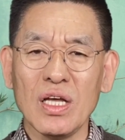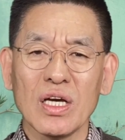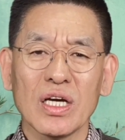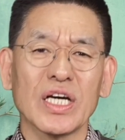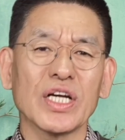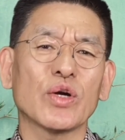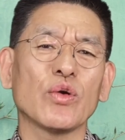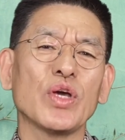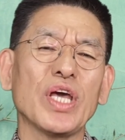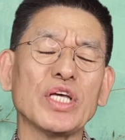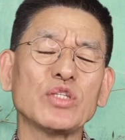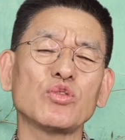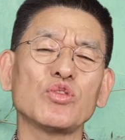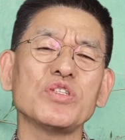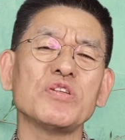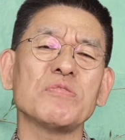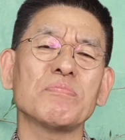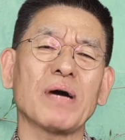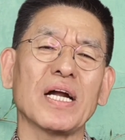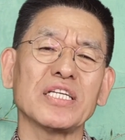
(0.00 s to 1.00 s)
그리고
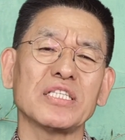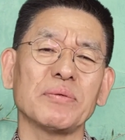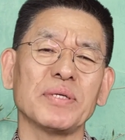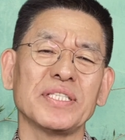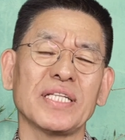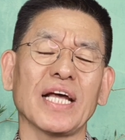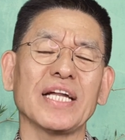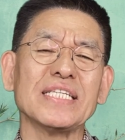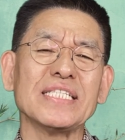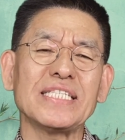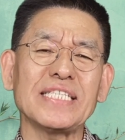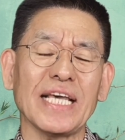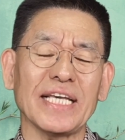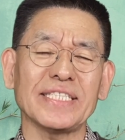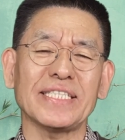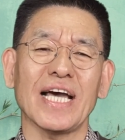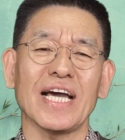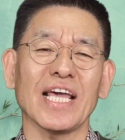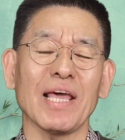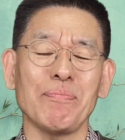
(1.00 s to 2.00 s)
예수님이 말씀해 나는
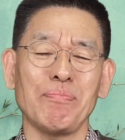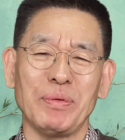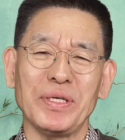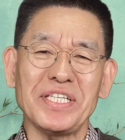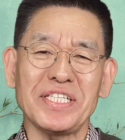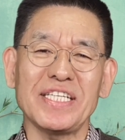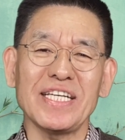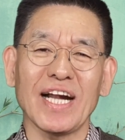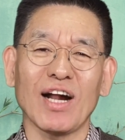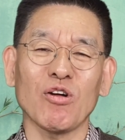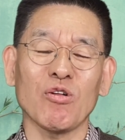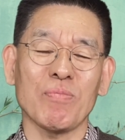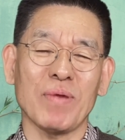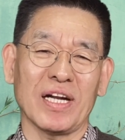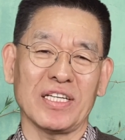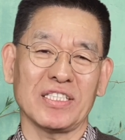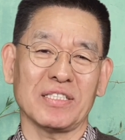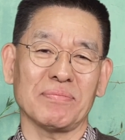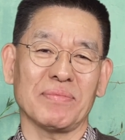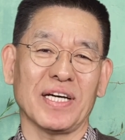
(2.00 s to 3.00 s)
세상의 빛이라고
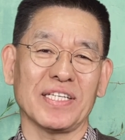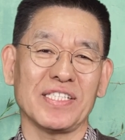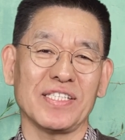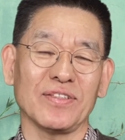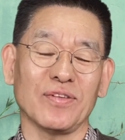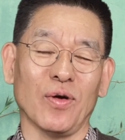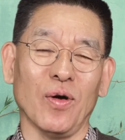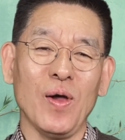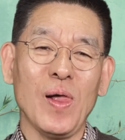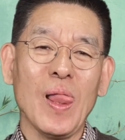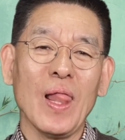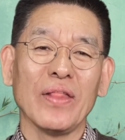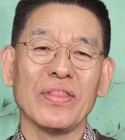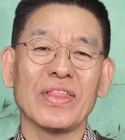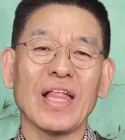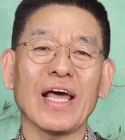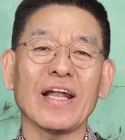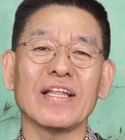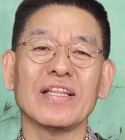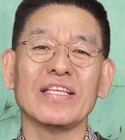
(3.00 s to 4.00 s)
말씀하시고
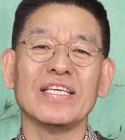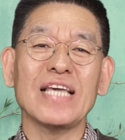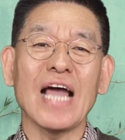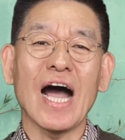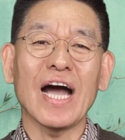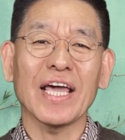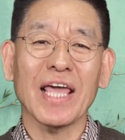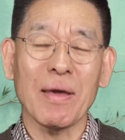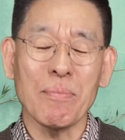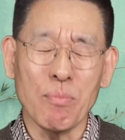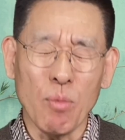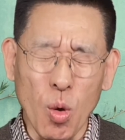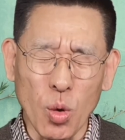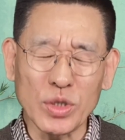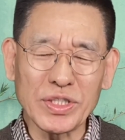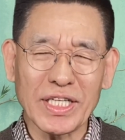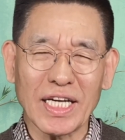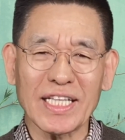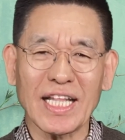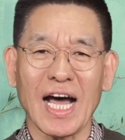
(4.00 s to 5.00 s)
나는 양의
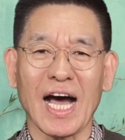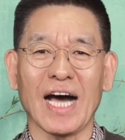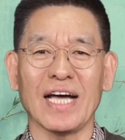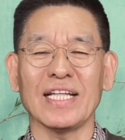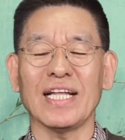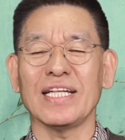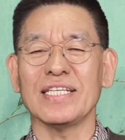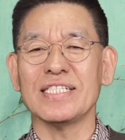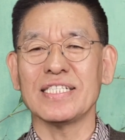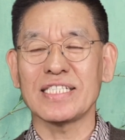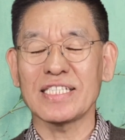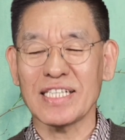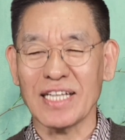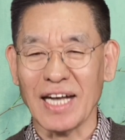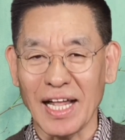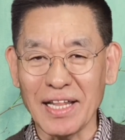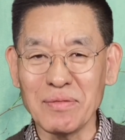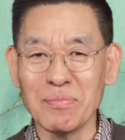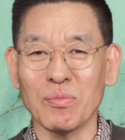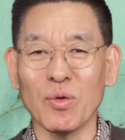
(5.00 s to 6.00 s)
목자다. 나는
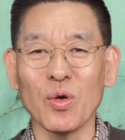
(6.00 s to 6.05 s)
선한